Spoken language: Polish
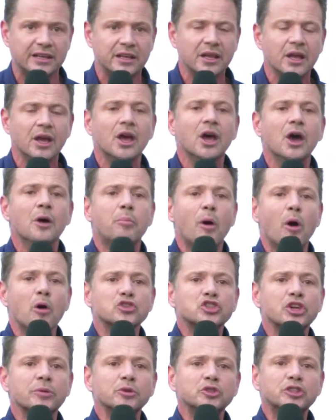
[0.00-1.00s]
wiary.
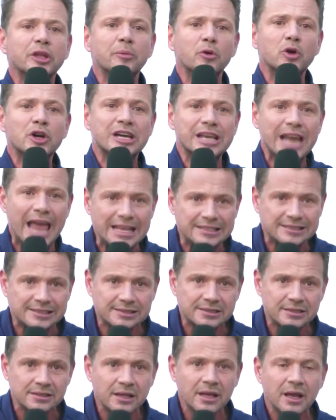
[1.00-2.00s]
Położymy temu
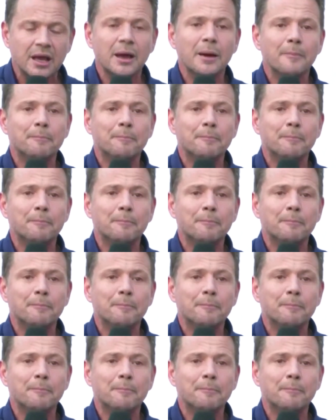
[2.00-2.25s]
kres.